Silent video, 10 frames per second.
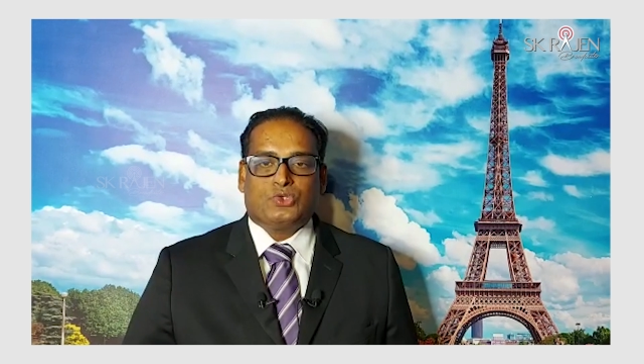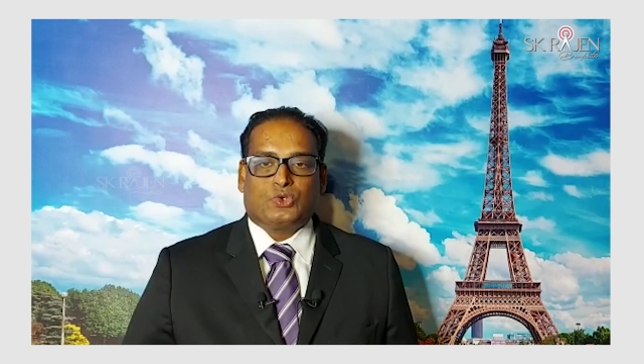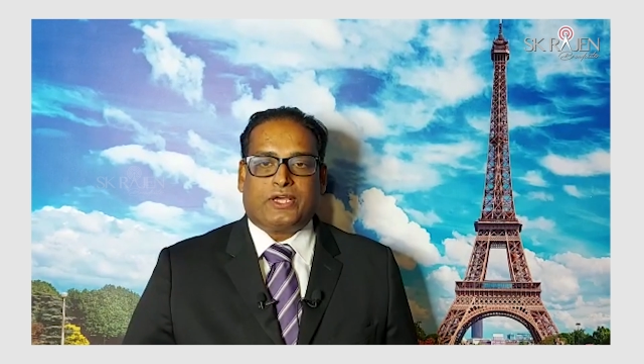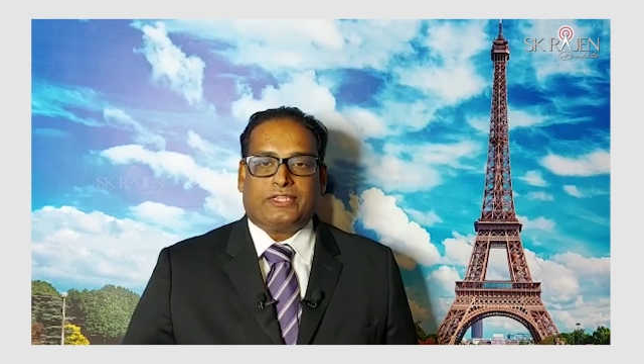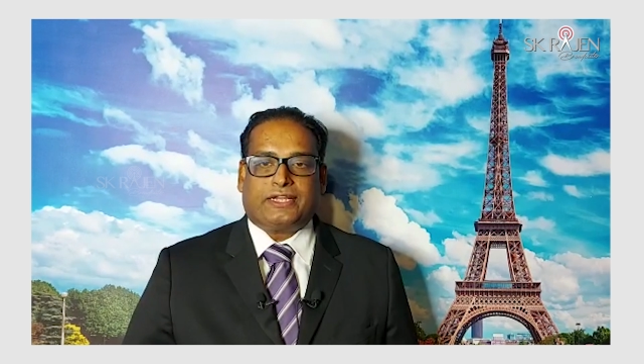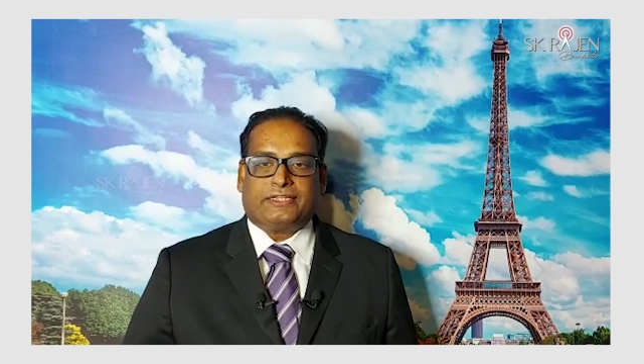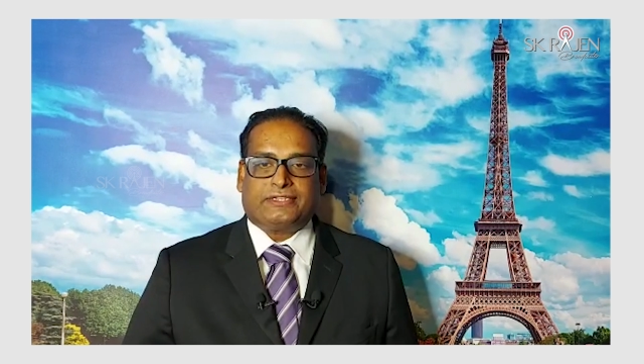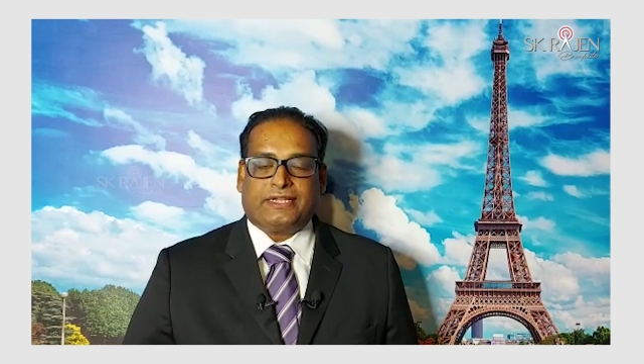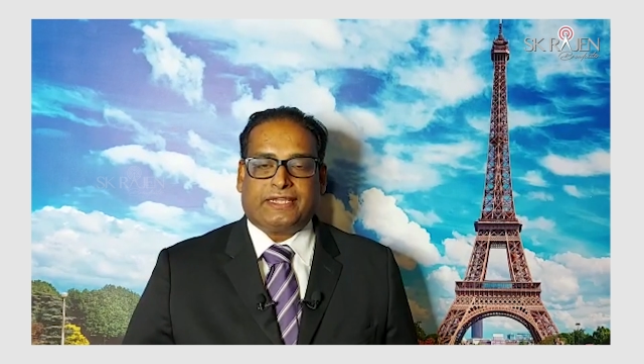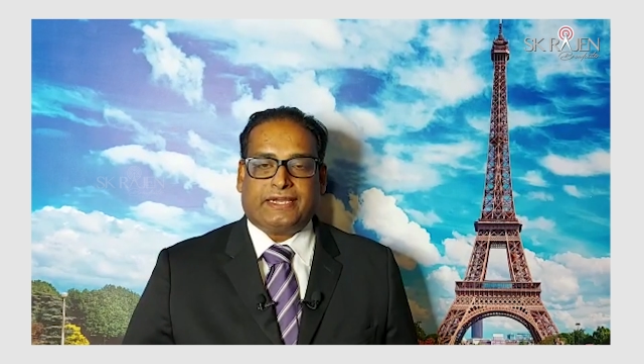சுகாதார
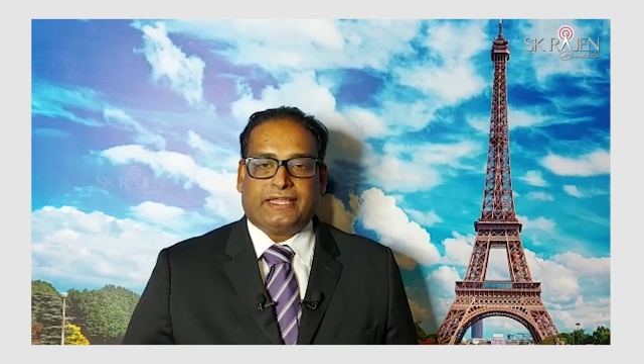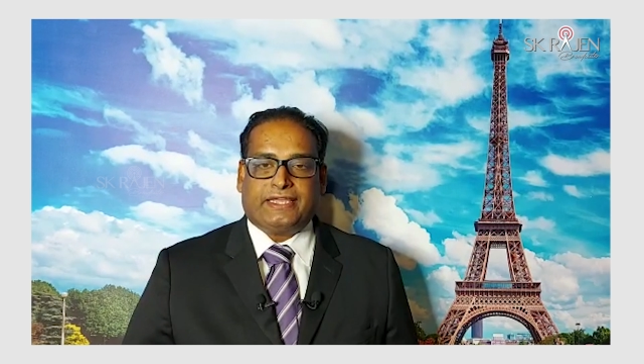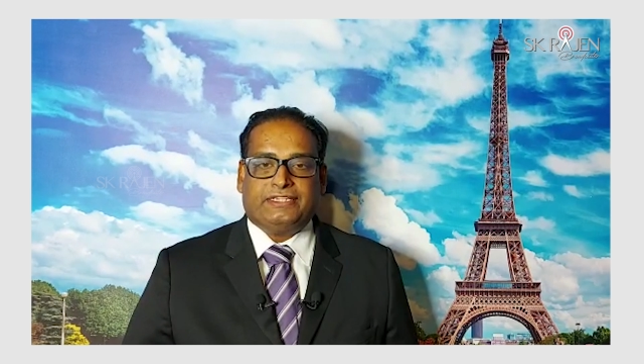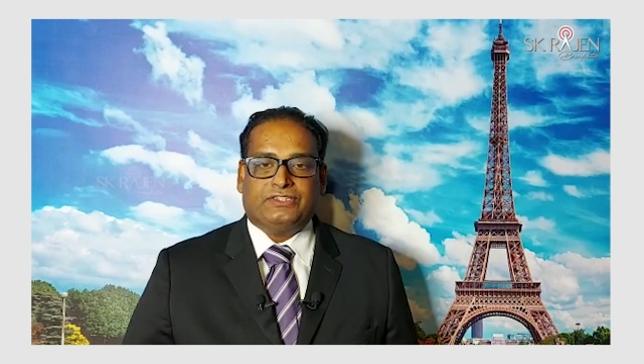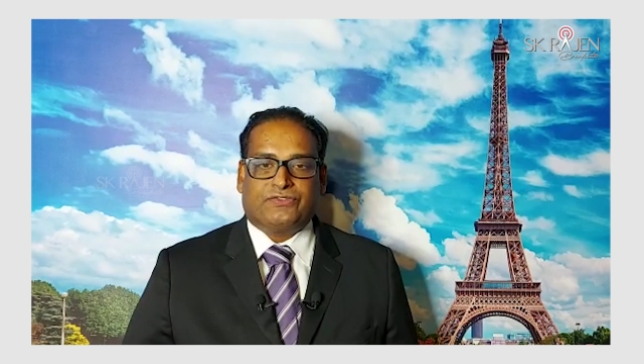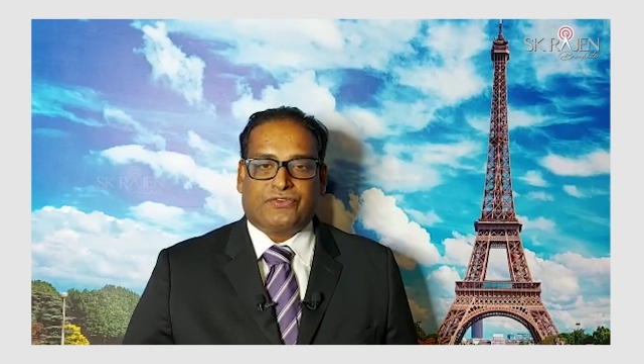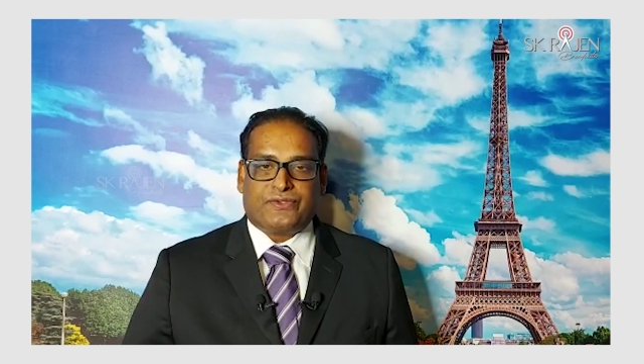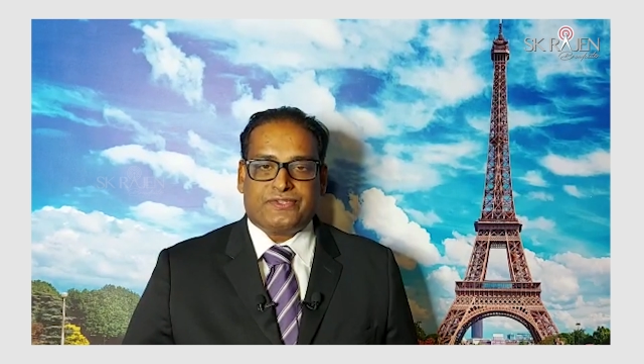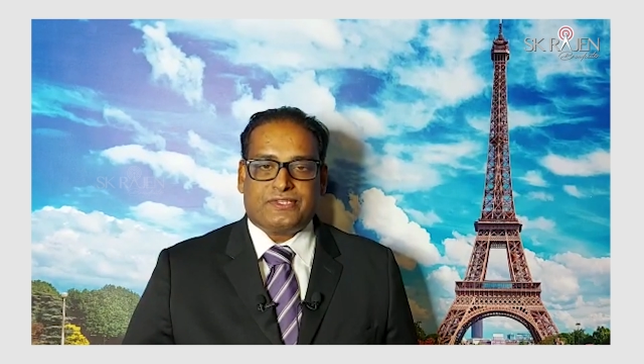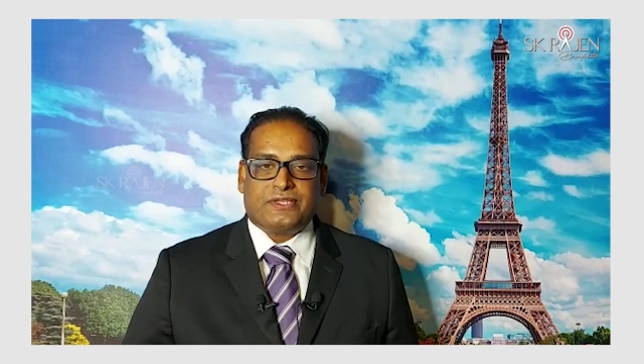திணைக்கள இல்து
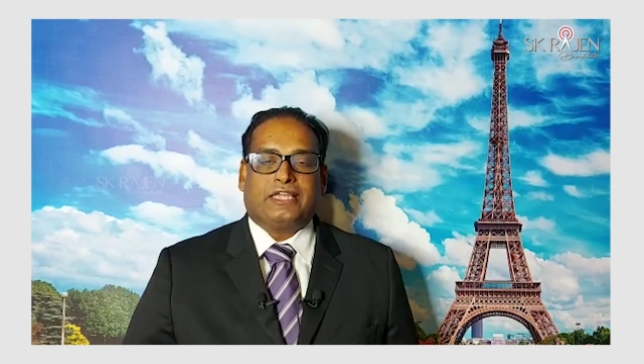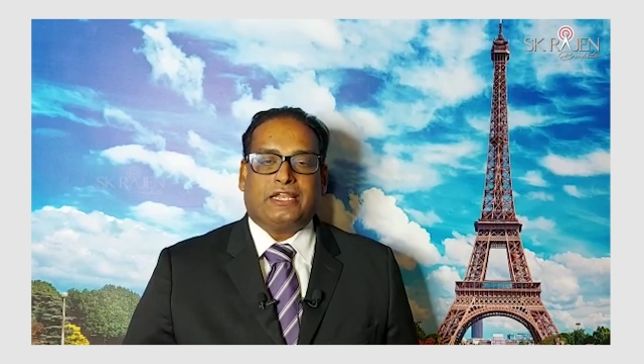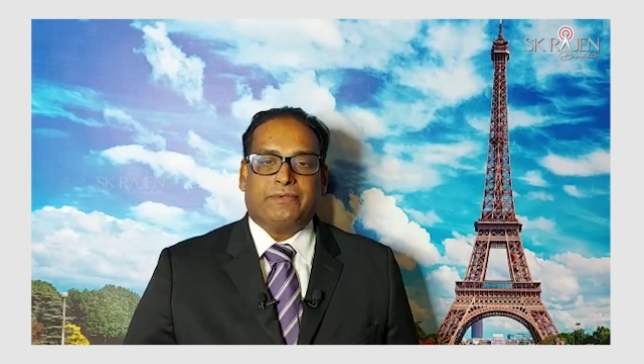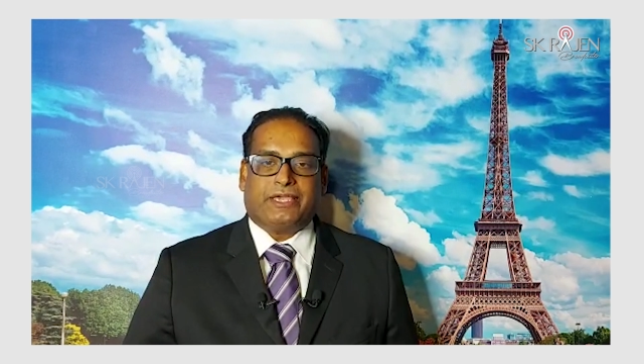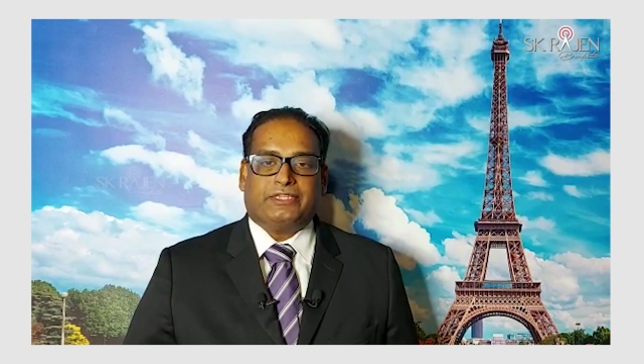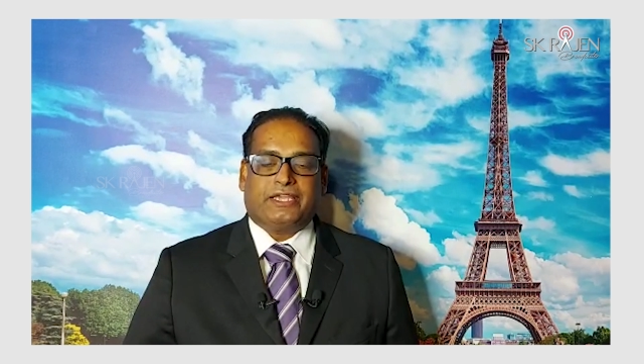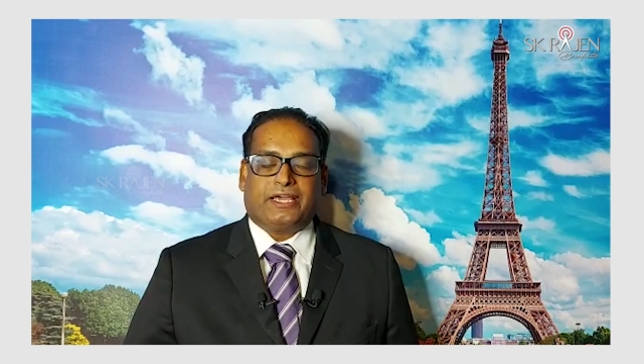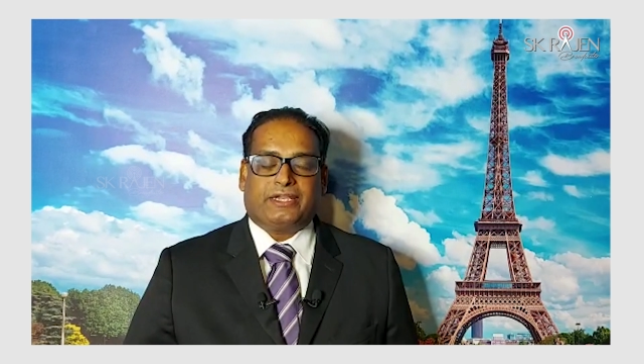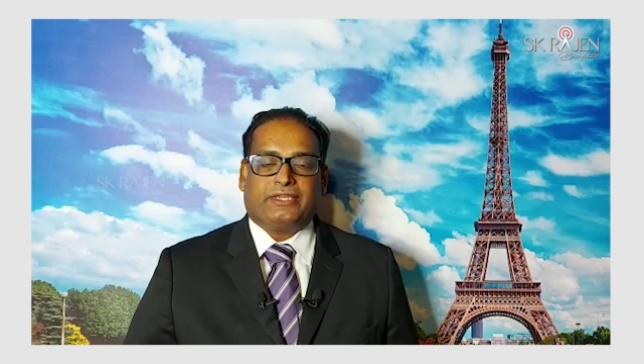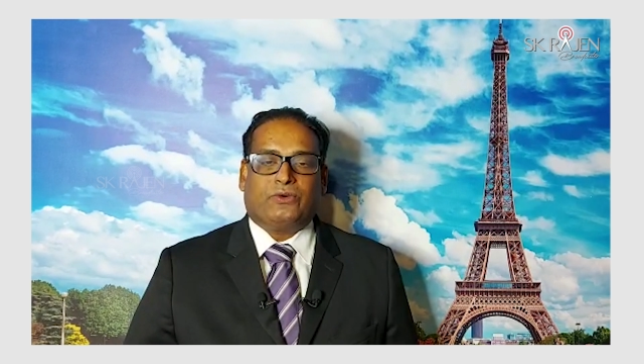பிரான்ஸ் தலைமை
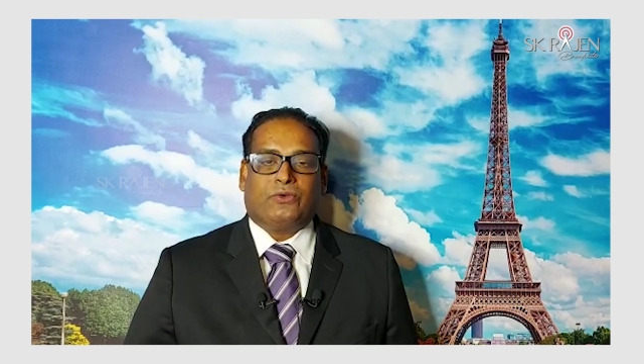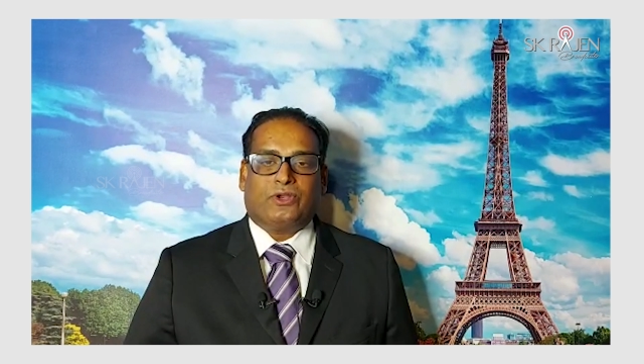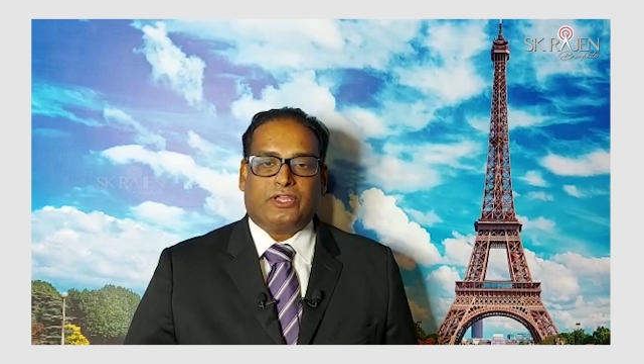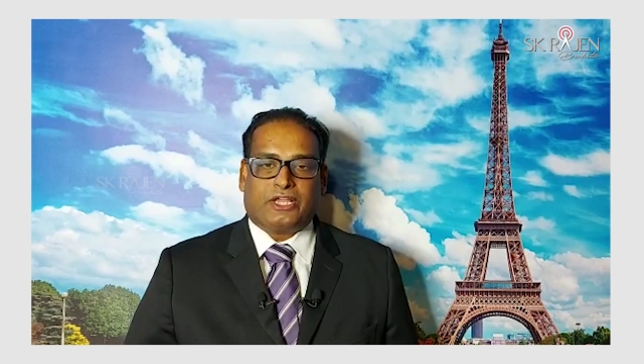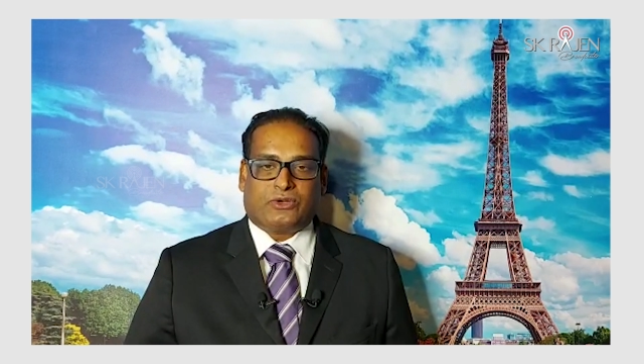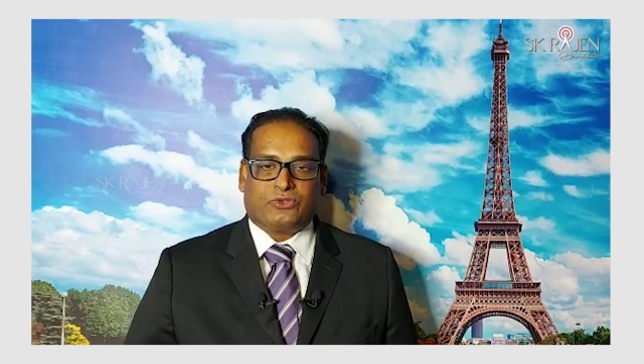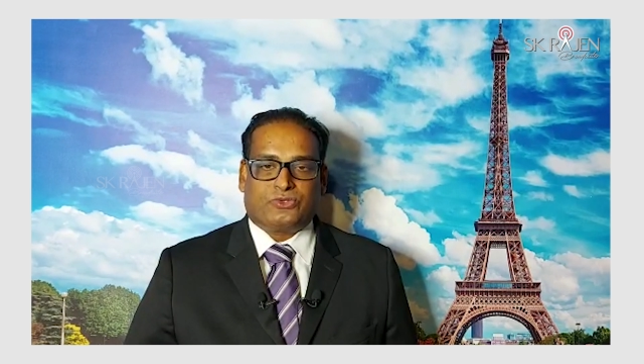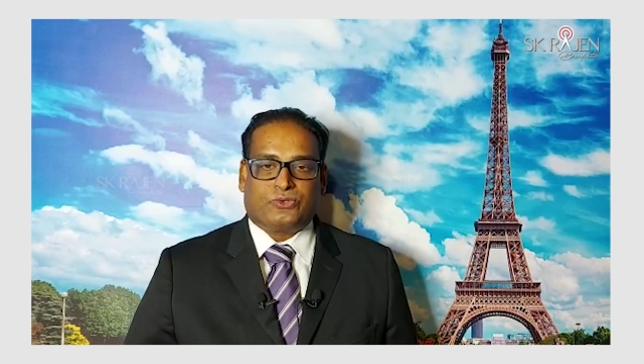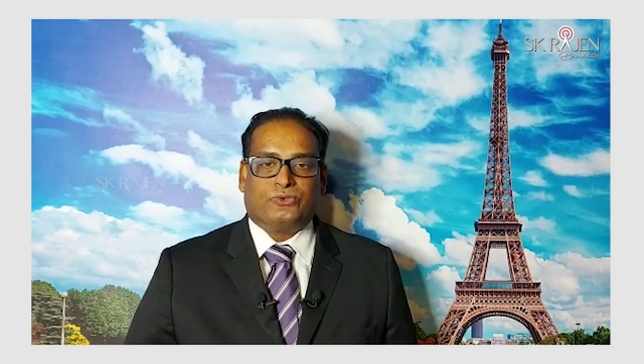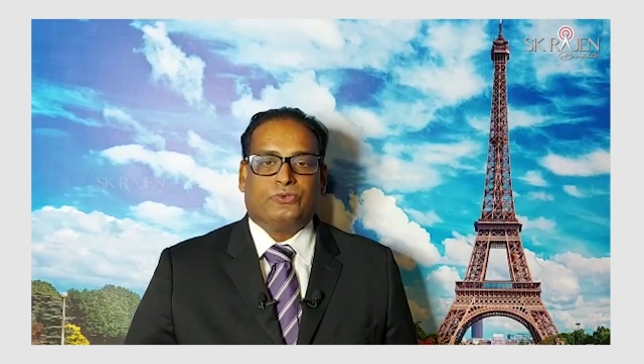அதிகாரி ஒரலியா ருசு